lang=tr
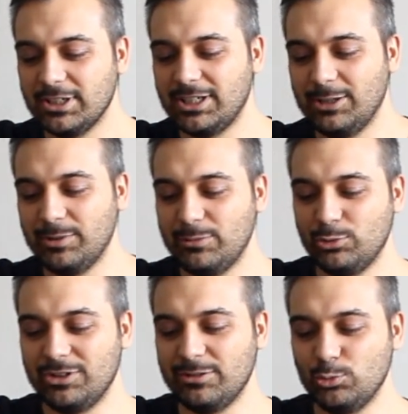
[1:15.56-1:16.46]
Galiba
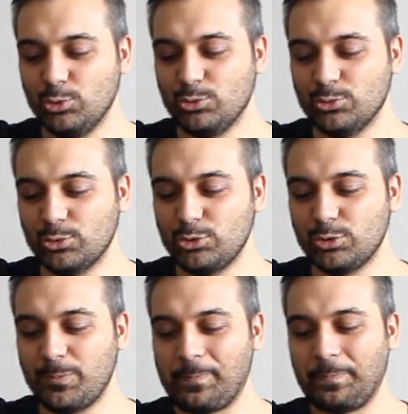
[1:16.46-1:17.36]
bu ritim uygundur.
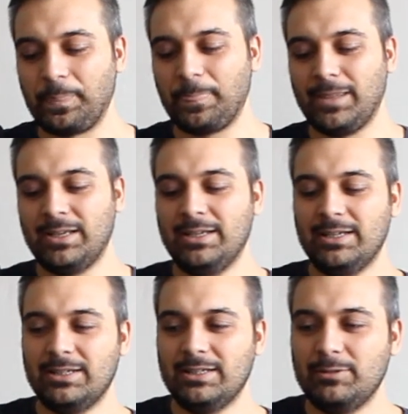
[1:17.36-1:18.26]

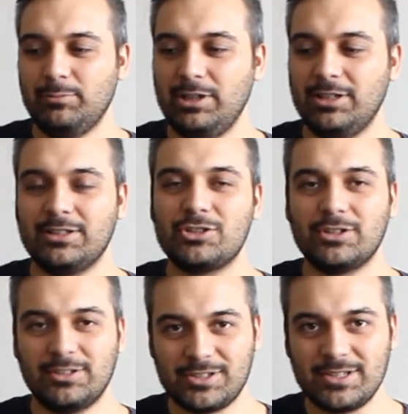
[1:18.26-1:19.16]
Birlikte
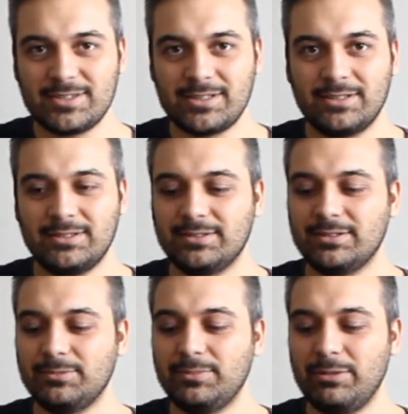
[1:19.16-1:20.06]
çalacağız.
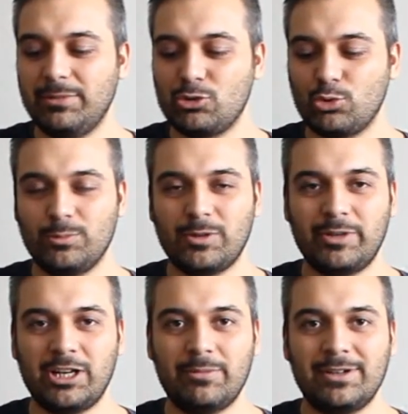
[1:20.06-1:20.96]
Ben metronomla
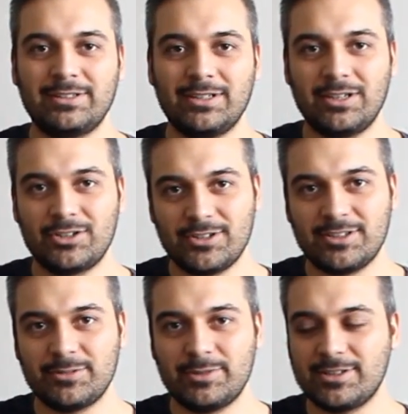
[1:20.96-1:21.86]
beraber tekrar
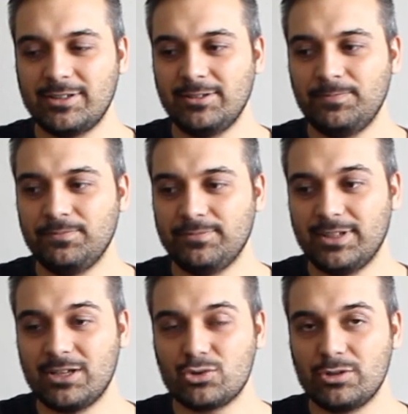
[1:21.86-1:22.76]
çalacağım eseri.
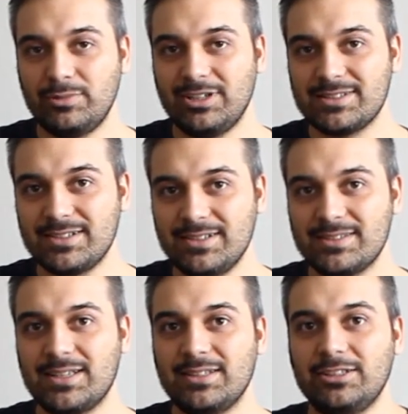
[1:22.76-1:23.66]
Daha sonra biraz da
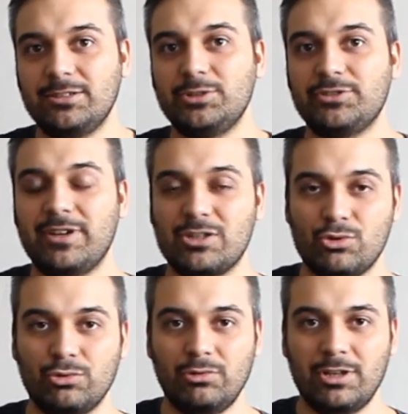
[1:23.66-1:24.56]
hızlandırılmış
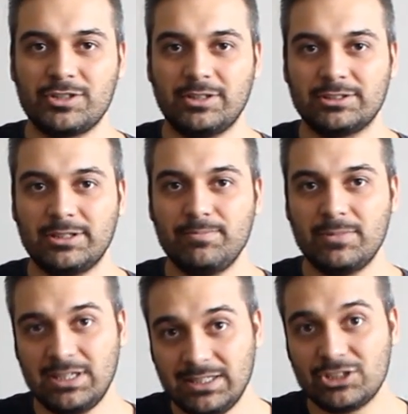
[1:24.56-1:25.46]
versiyonuyla çalacağım.
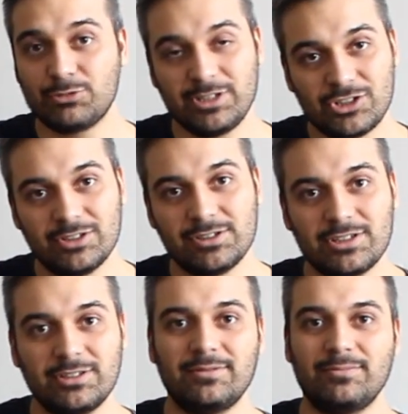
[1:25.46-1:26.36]
Yetişmeye
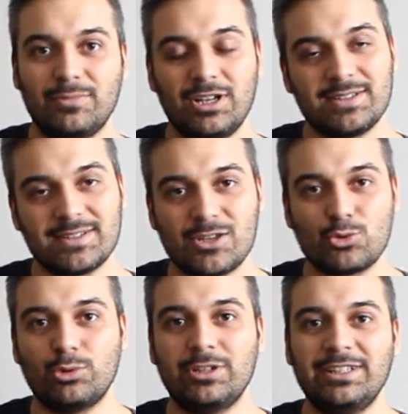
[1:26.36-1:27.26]
çalışın. Biraz daha
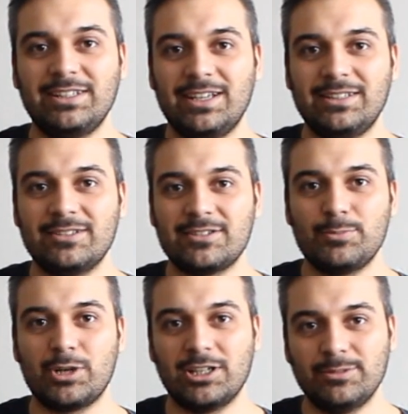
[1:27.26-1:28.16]
zorlayın
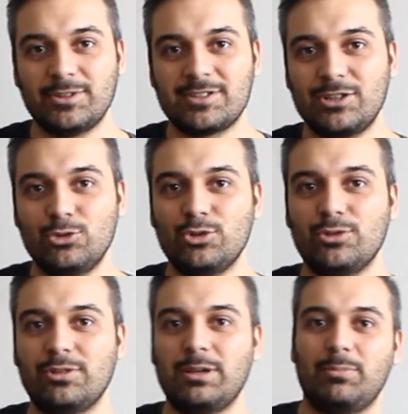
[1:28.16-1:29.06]
kendinizi. Bakalım nasıl gidiyor.
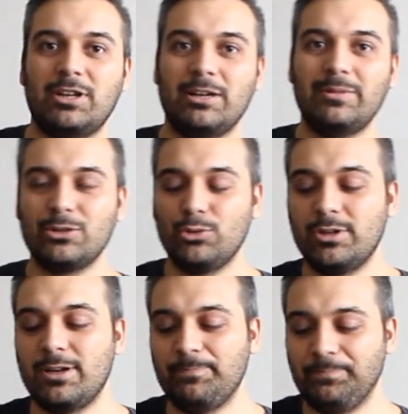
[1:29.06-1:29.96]
Hep beraber
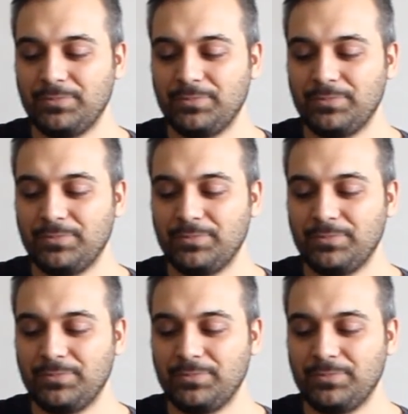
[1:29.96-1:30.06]
görelim.